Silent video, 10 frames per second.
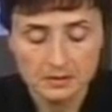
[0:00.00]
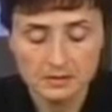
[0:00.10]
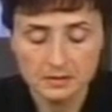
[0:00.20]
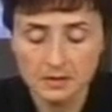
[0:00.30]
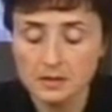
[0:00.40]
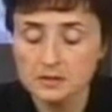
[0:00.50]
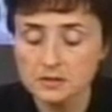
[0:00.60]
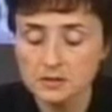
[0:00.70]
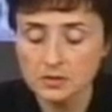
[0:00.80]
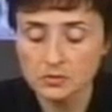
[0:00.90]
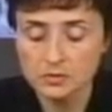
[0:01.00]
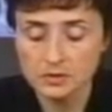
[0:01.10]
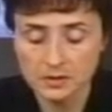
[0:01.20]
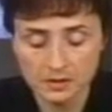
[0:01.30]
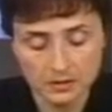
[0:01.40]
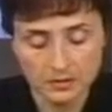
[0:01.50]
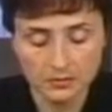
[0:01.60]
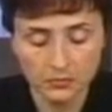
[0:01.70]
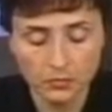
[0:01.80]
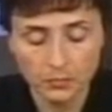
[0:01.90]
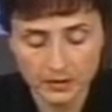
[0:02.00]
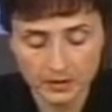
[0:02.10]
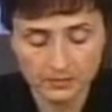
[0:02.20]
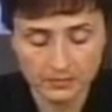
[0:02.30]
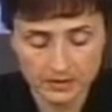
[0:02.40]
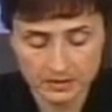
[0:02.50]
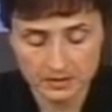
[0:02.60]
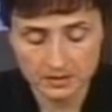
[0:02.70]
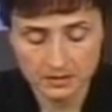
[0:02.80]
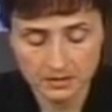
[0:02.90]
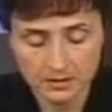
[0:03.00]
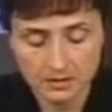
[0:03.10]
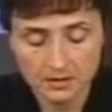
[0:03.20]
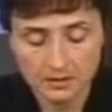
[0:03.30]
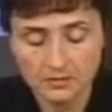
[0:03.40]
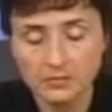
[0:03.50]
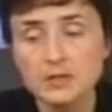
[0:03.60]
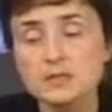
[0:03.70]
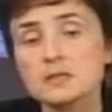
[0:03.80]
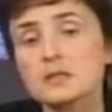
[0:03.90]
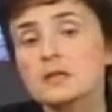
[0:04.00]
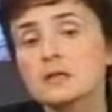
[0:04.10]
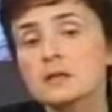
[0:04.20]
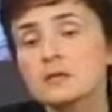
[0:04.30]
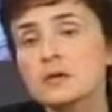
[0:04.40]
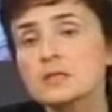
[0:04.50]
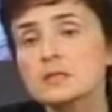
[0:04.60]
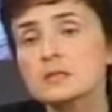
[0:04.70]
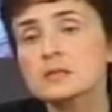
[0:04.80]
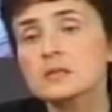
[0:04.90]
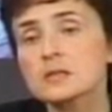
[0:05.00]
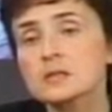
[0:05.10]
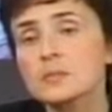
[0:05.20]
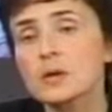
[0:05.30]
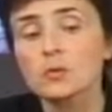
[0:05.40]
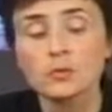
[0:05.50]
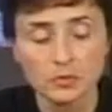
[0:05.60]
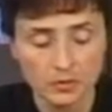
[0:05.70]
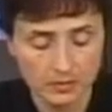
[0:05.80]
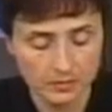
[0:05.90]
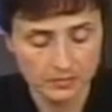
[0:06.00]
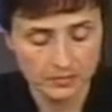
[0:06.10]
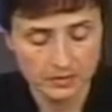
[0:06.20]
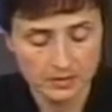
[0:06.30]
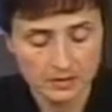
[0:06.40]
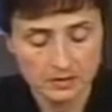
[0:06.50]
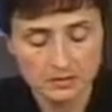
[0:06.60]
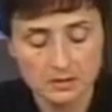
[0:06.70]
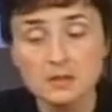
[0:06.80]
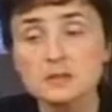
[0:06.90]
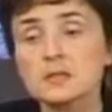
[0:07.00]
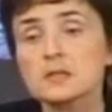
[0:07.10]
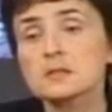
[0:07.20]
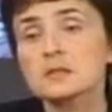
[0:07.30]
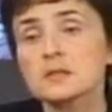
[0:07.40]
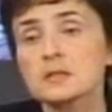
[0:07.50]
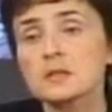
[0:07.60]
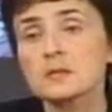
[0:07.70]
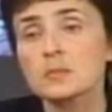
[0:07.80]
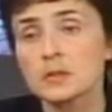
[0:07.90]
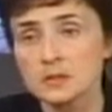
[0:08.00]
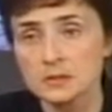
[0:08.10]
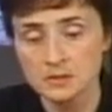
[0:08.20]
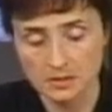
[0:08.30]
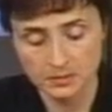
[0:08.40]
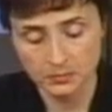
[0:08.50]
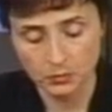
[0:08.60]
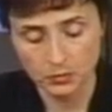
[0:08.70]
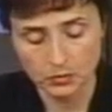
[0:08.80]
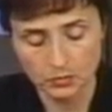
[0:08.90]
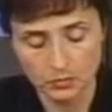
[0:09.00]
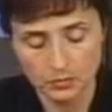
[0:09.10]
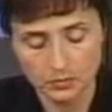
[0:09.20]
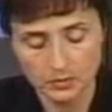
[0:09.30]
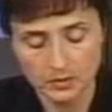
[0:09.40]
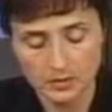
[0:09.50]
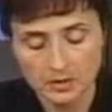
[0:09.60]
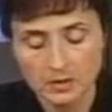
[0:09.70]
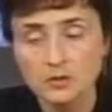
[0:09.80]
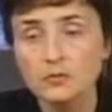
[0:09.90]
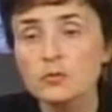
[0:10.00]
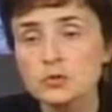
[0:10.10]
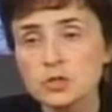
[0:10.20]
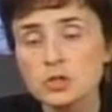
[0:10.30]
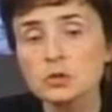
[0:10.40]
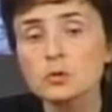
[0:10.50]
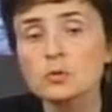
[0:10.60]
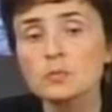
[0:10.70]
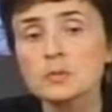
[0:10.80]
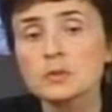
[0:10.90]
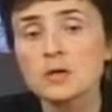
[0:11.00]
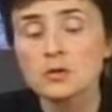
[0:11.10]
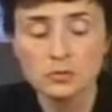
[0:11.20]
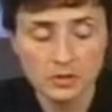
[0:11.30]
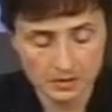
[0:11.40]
с нас сиротских вопли хватит, хватит хватит с нас покойников. Царский сын, прости разбойнику. Вот отчий дом дороги